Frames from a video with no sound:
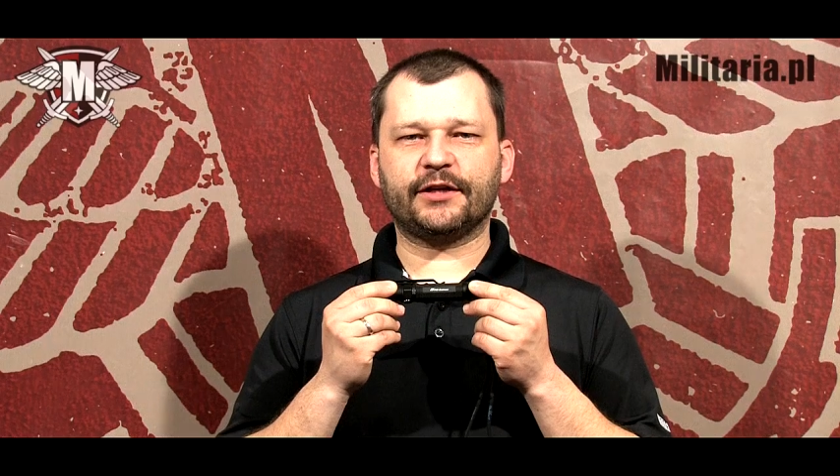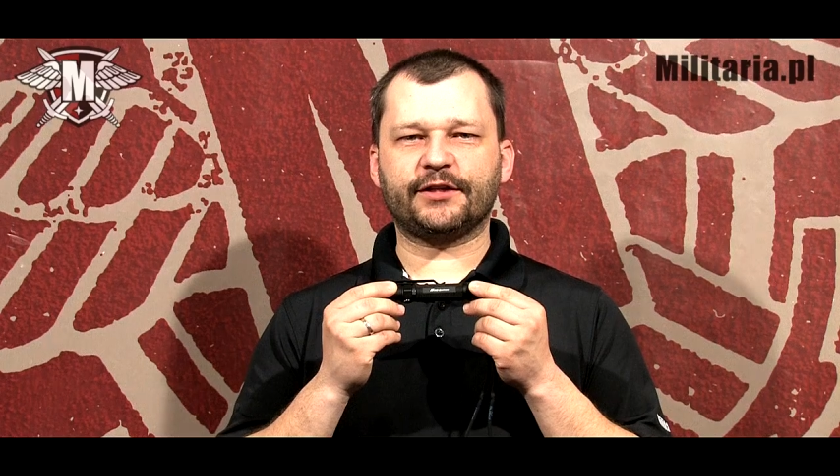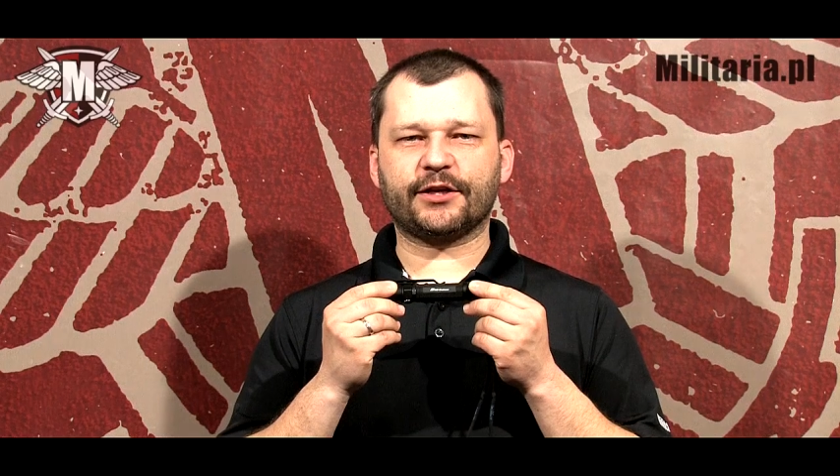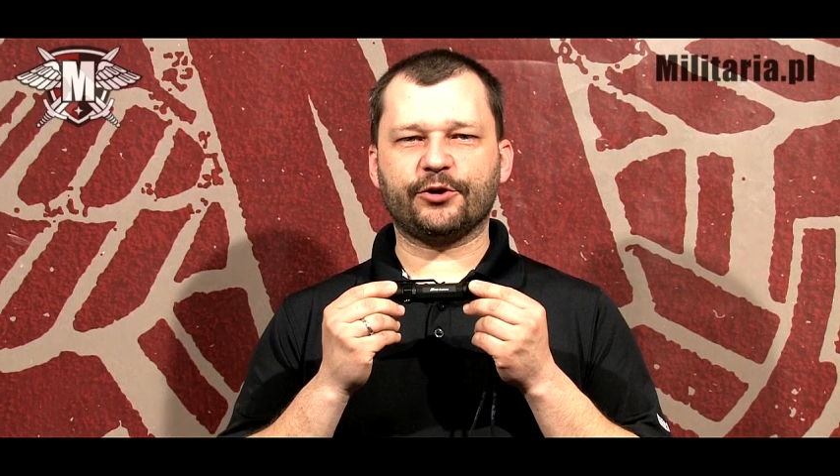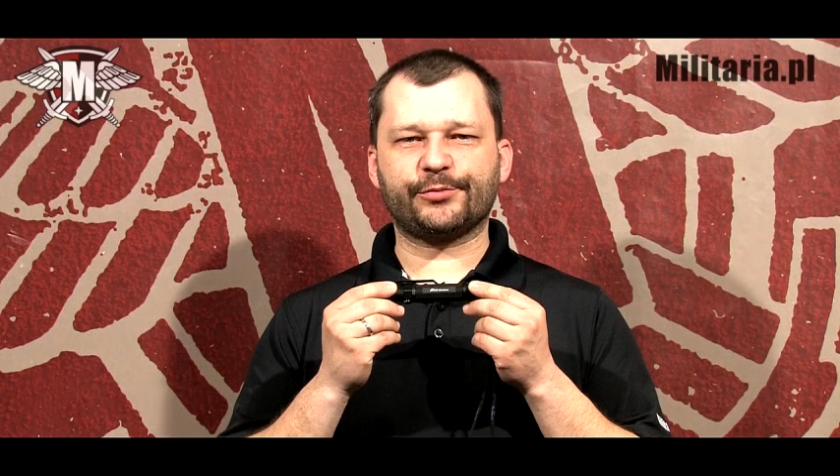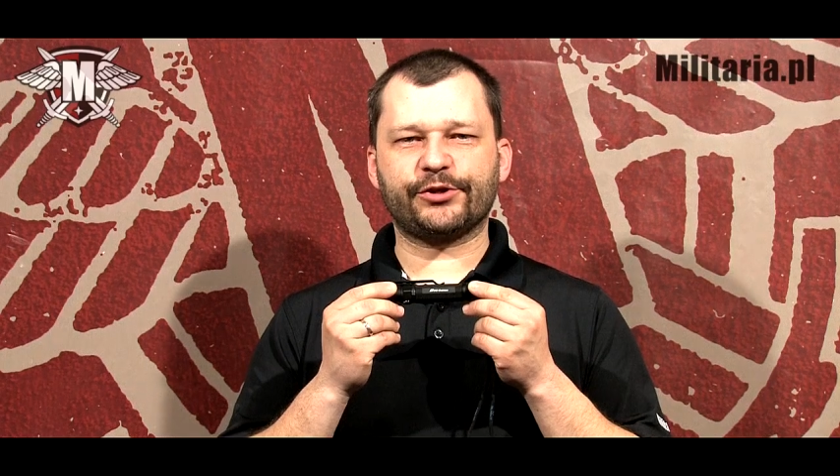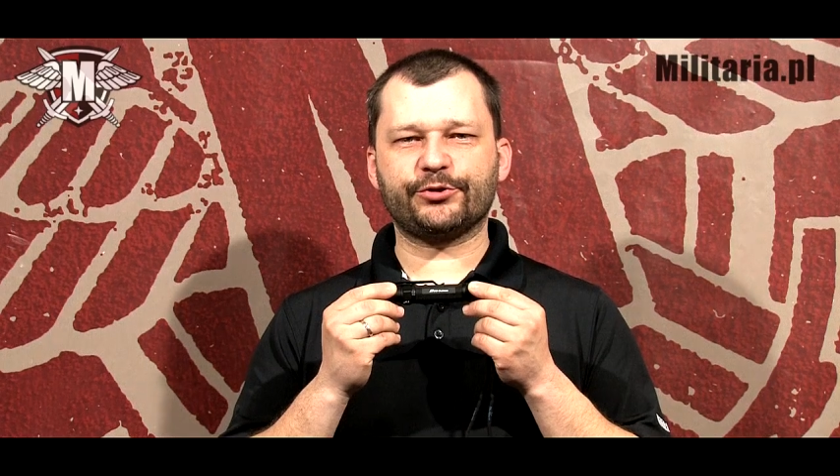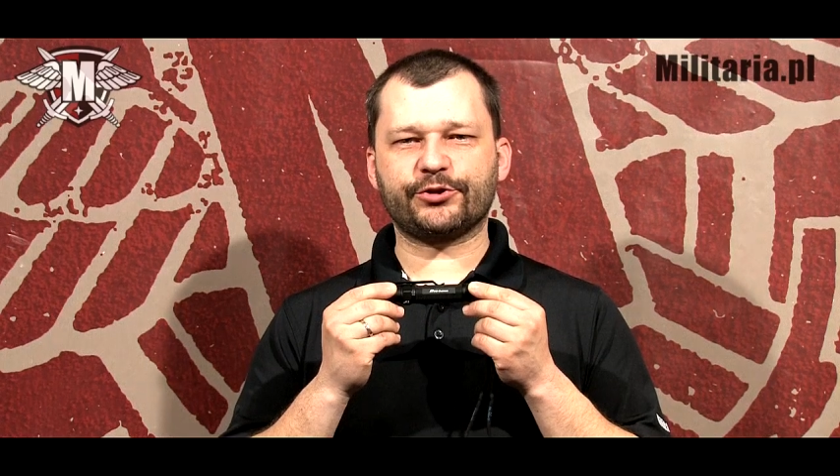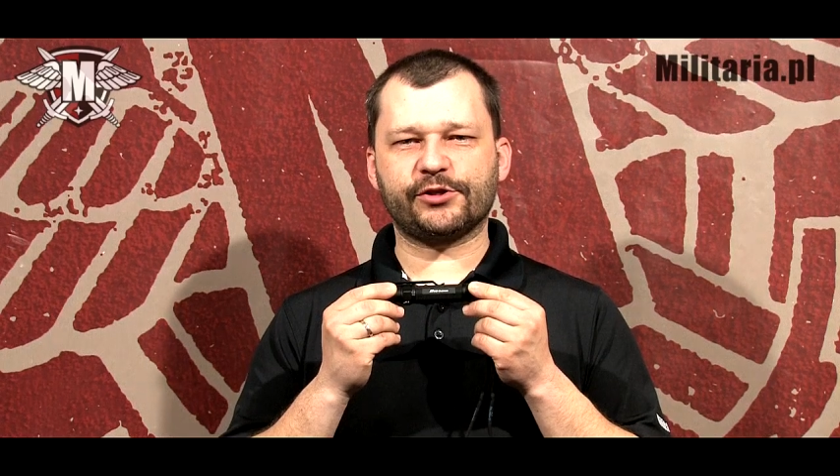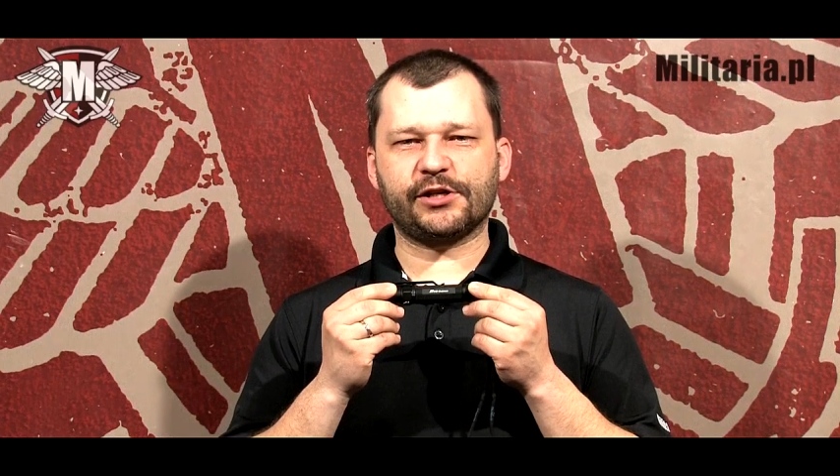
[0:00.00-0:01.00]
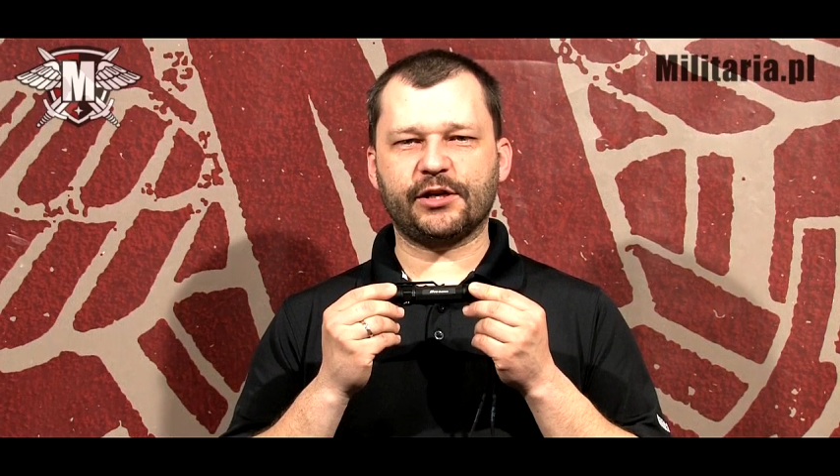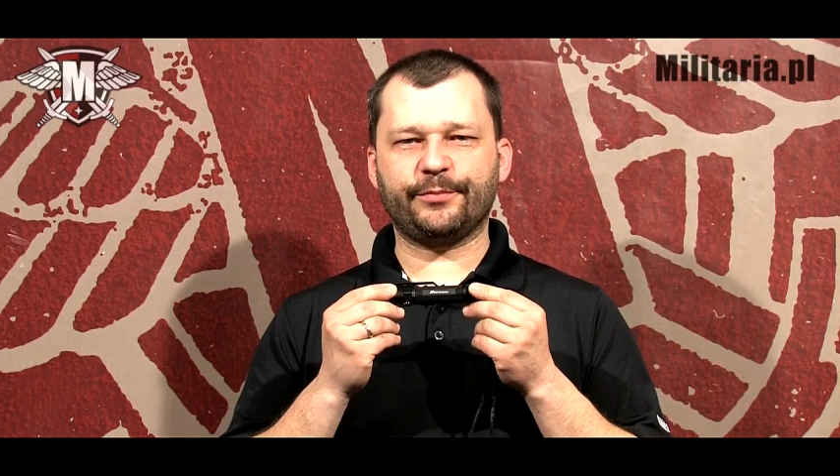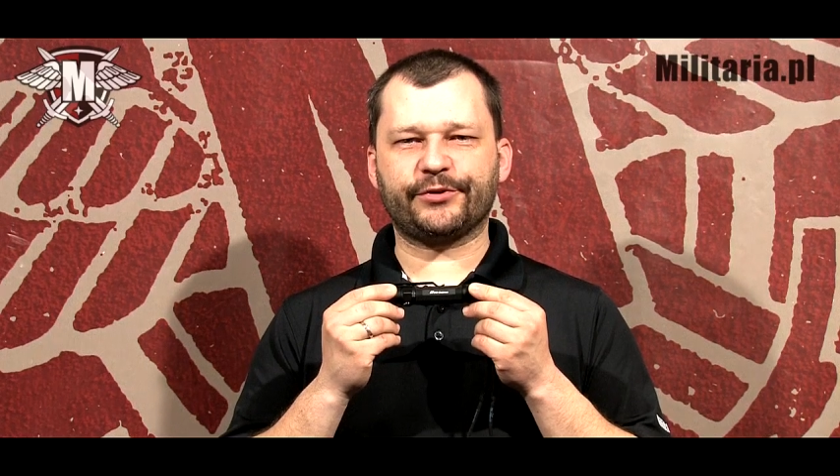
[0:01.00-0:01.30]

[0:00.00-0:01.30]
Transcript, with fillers: latarkę przed uszkodzeniem